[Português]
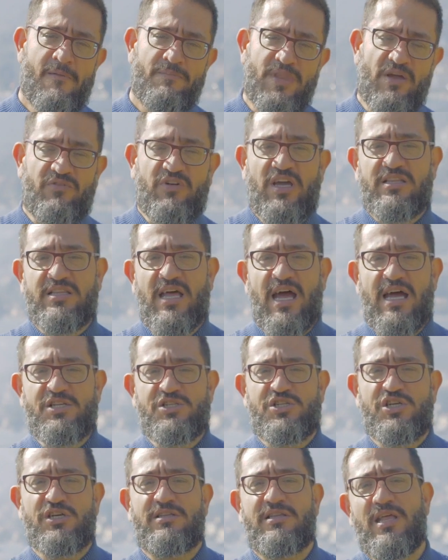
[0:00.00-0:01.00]
Na
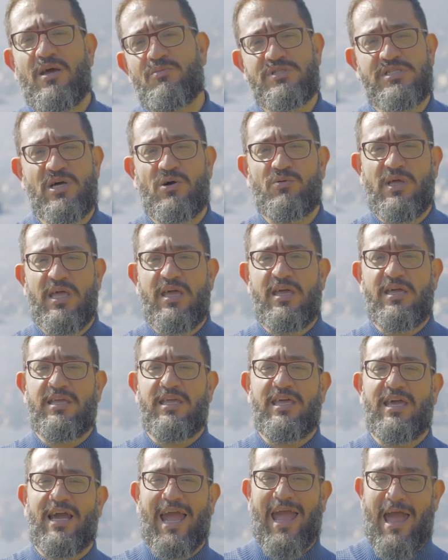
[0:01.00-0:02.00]
verdade, temos alguém
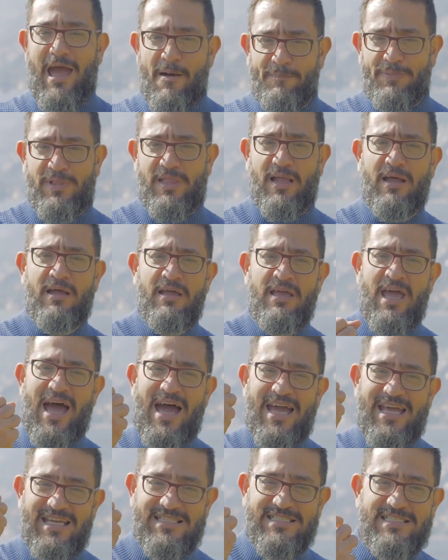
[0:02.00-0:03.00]
que capta
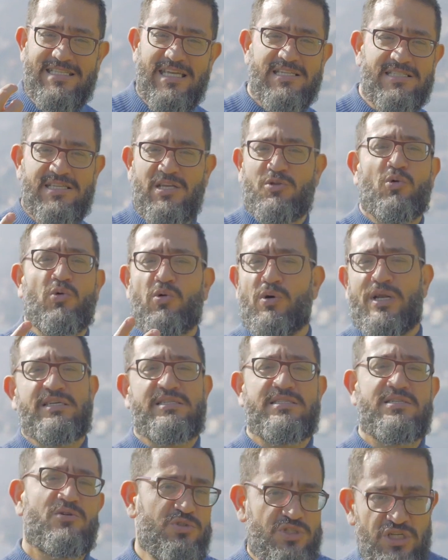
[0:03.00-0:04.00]
a essência do
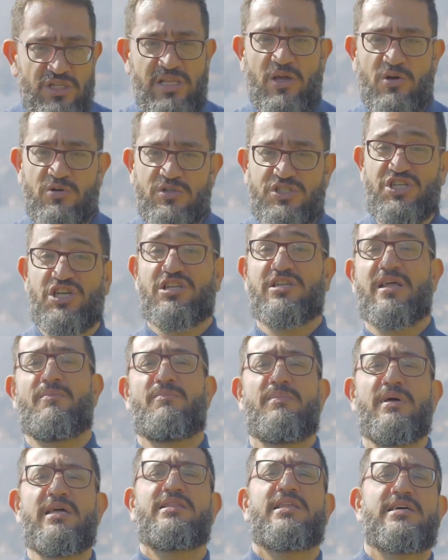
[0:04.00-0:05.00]
coração de Deus de
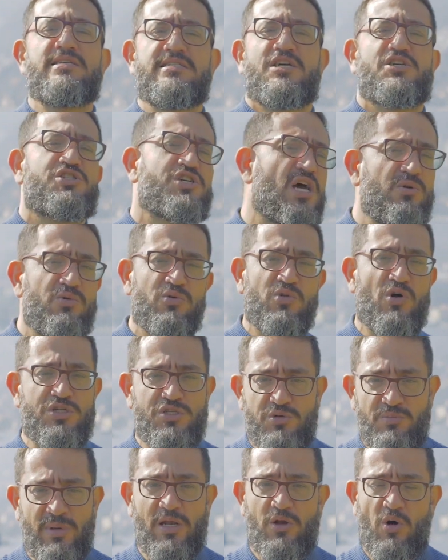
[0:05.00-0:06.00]
também desejar o
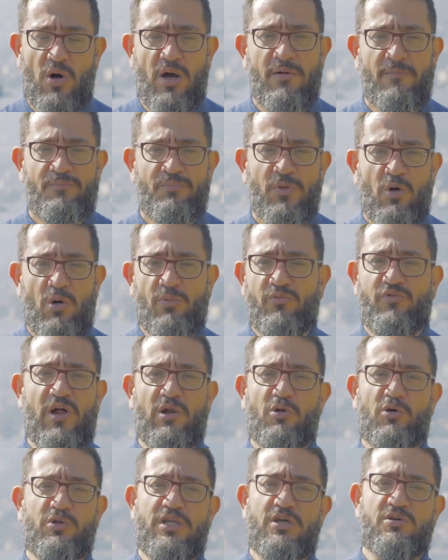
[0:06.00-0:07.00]
nosso melhor. Como
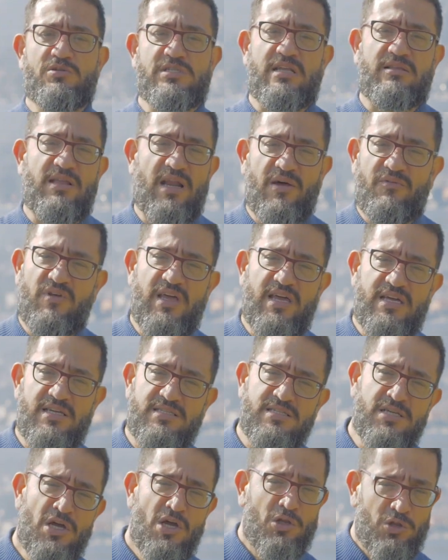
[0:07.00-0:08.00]
falou Deus
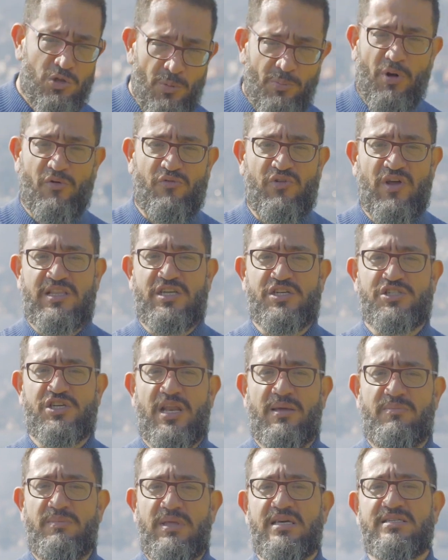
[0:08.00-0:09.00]
através do profeta
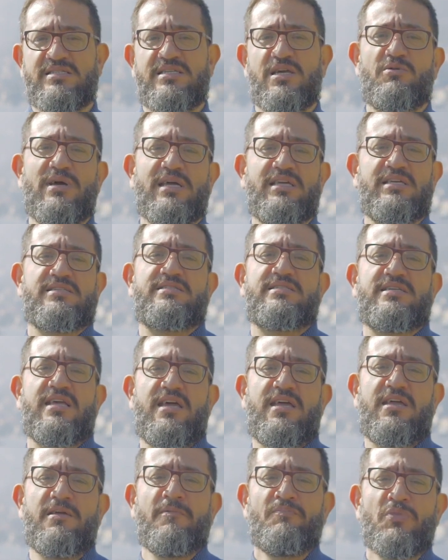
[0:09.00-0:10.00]
Jeremias, eu é que
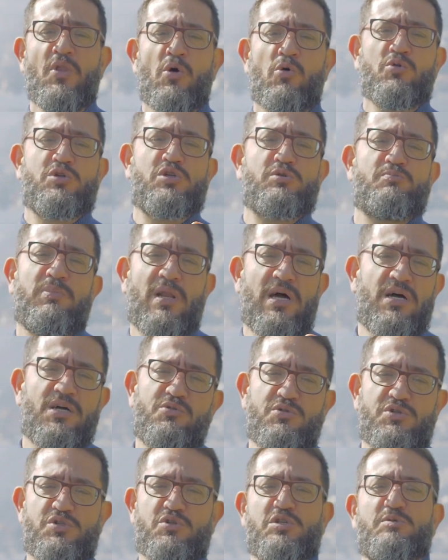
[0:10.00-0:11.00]
sei os
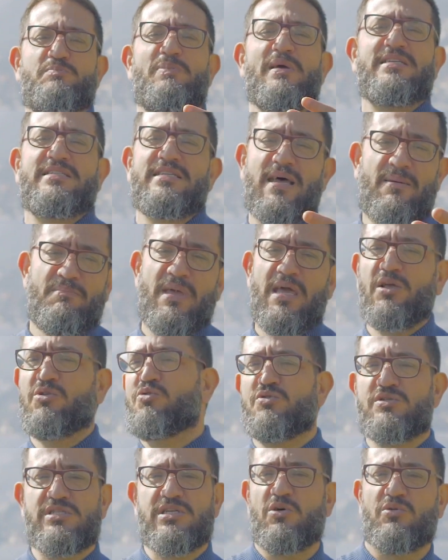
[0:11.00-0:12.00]
planos, os
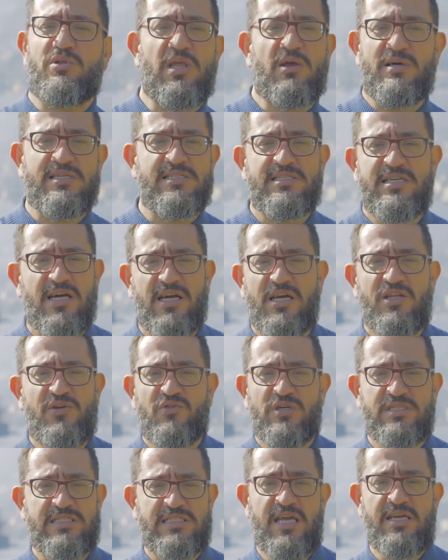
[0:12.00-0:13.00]
pensamentos que eu tenho acerca de
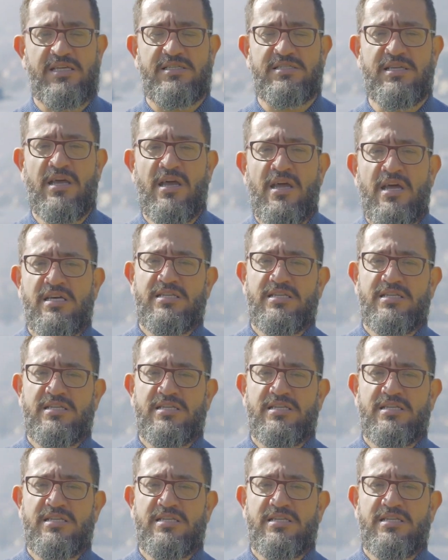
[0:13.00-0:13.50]
vocês.